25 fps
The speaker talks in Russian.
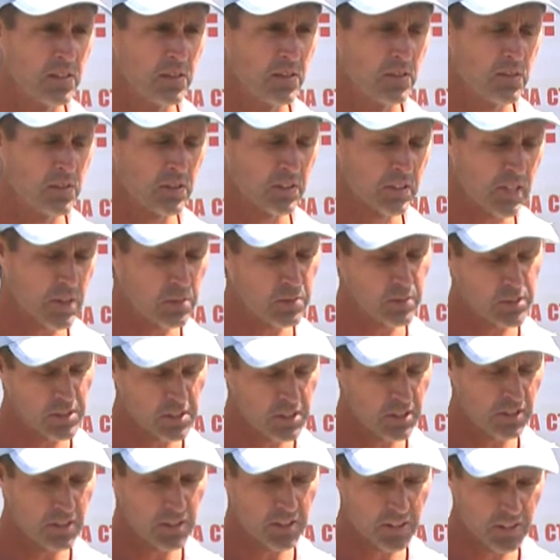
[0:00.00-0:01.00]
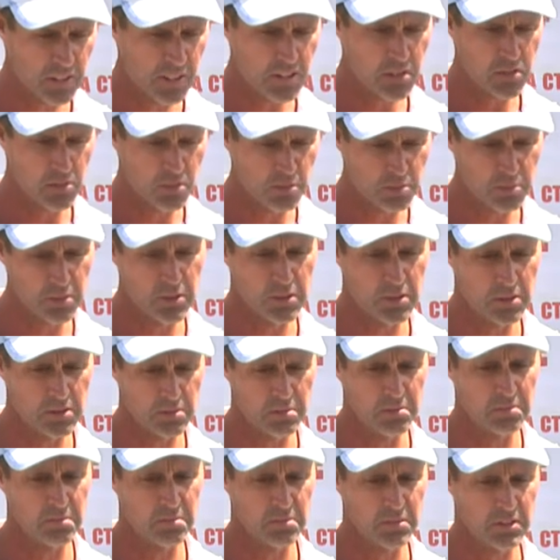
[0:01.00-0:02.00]
Вот как бы сделать так, чтобы
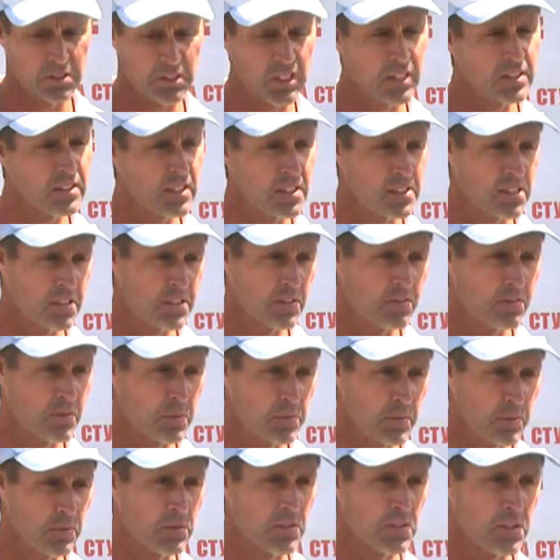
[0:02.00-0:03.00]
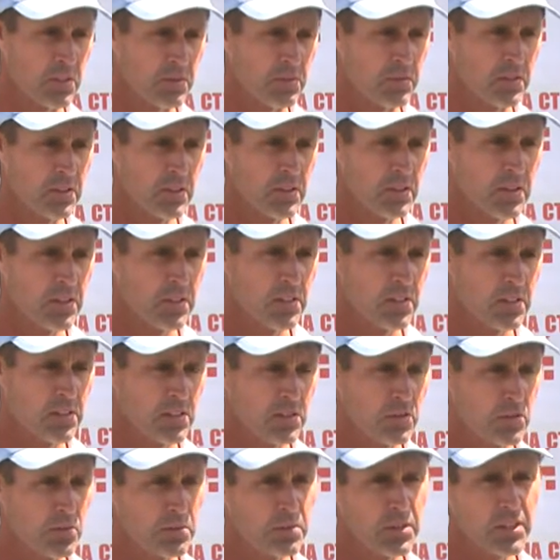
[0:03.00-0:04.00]
занялись этим вопросом,
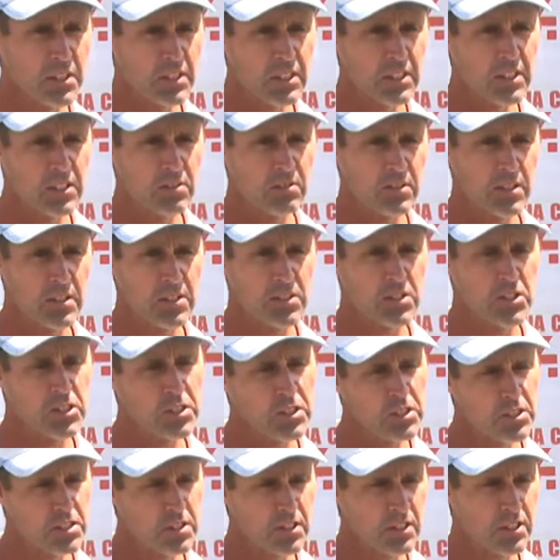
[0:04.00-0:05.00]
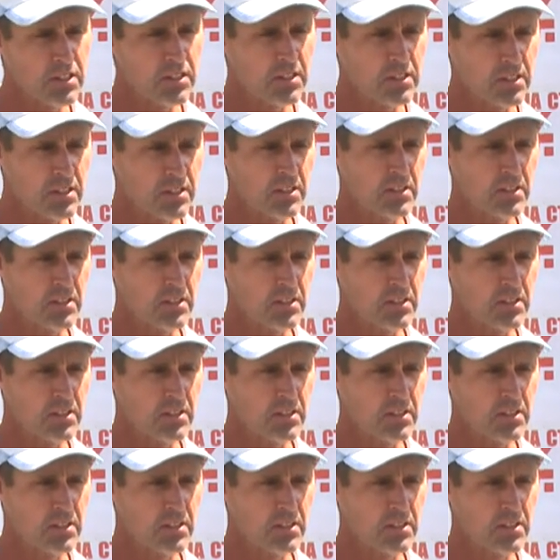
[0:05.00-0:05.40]
чтобы реки у нас чистили,